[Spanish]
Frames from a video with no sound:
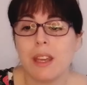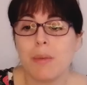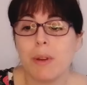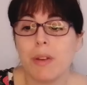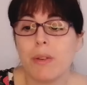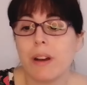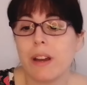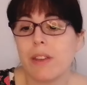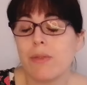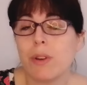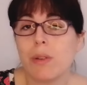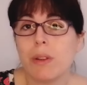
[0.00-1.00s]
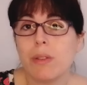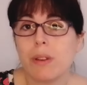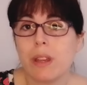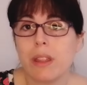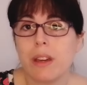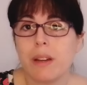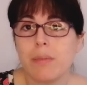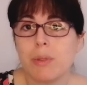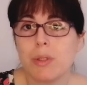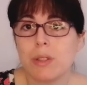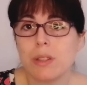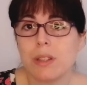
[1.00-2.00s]
Y bueno, ahí fue cuando quizá
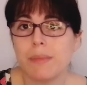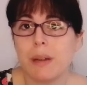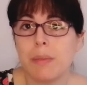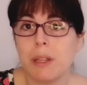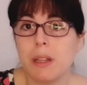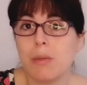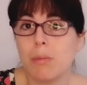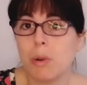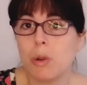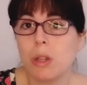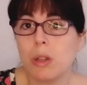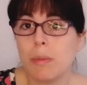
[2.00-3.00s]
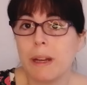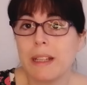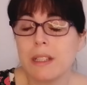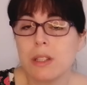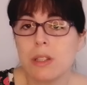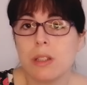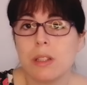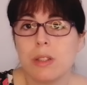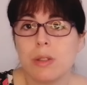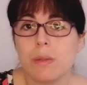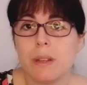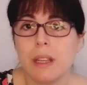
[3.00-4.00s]
pues aprendí un poquito más
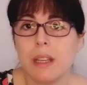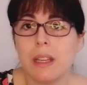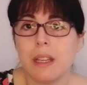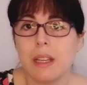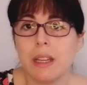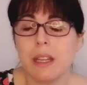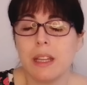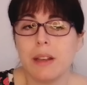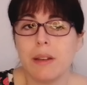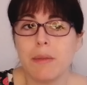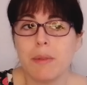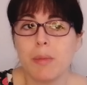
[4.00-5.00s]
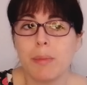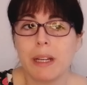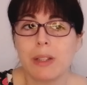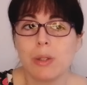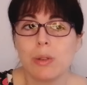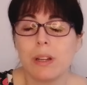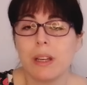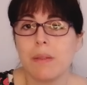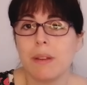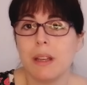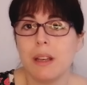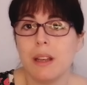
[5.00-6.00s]
sobre el no parto a
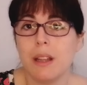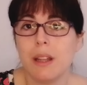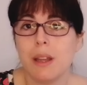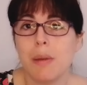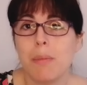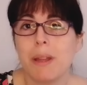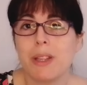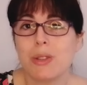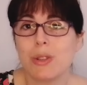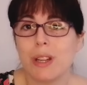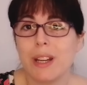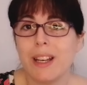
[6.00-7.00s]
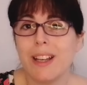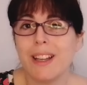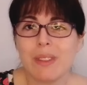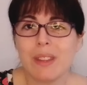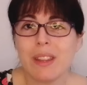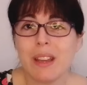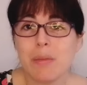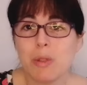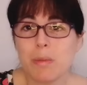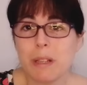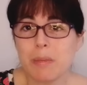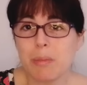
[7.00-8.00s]
nivel personal,
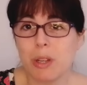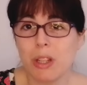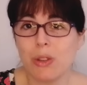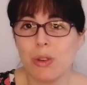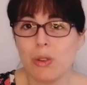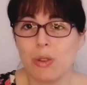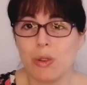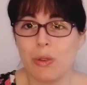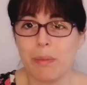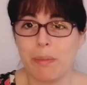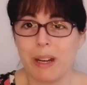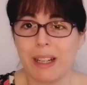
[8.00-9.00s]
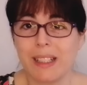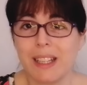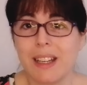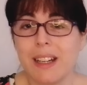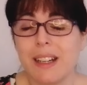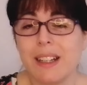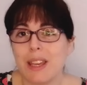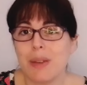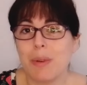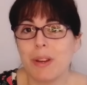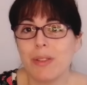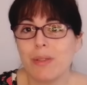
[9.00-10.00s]
digamos más poniéndolo yo en práctica. Y
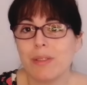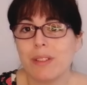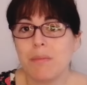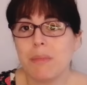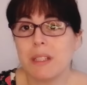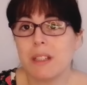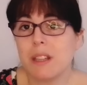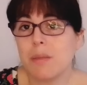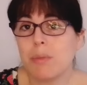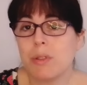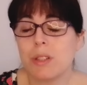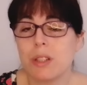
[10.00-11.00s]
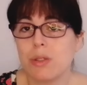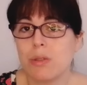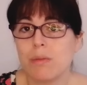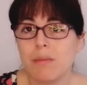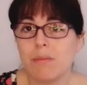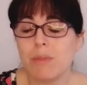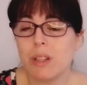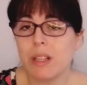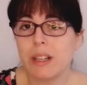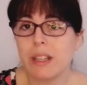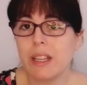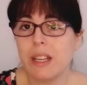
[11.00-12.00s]
bueno, me sentí pues eso muy
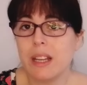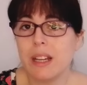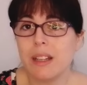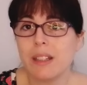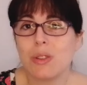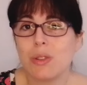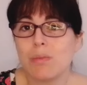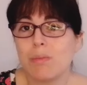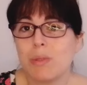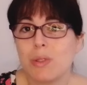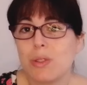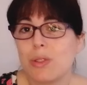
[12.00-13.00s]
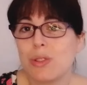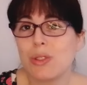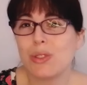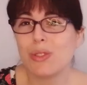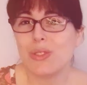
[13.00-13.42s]
tranquila con pues